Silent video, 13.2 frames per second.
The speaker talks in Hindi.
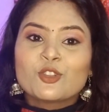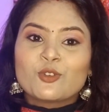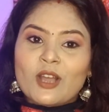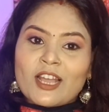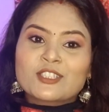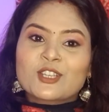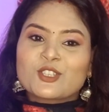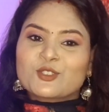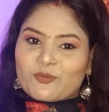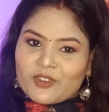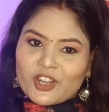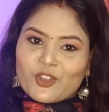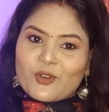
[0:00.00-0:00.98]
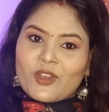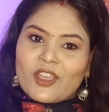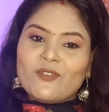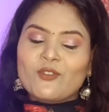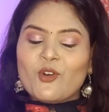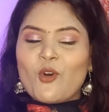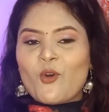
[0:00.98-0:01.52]
तो आज का जो वीडियो
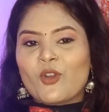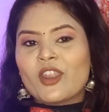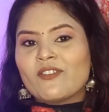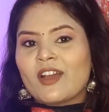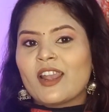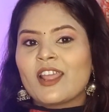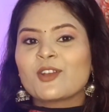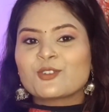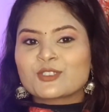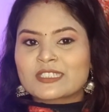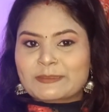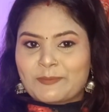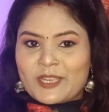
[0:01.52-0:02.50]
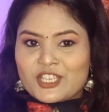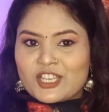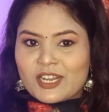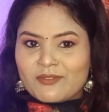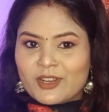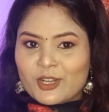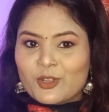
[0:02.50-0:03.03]
है वो होने वाला है कुछ
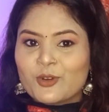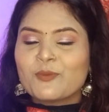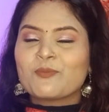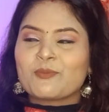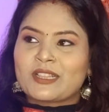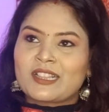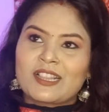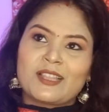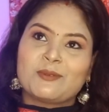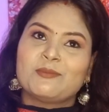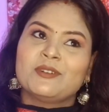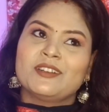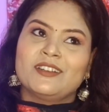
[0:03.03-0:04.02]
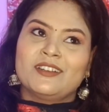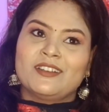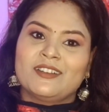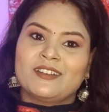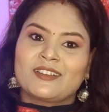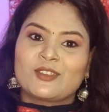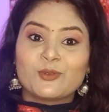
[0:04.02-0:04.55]
स्पेशल वीडियो मतलब आ,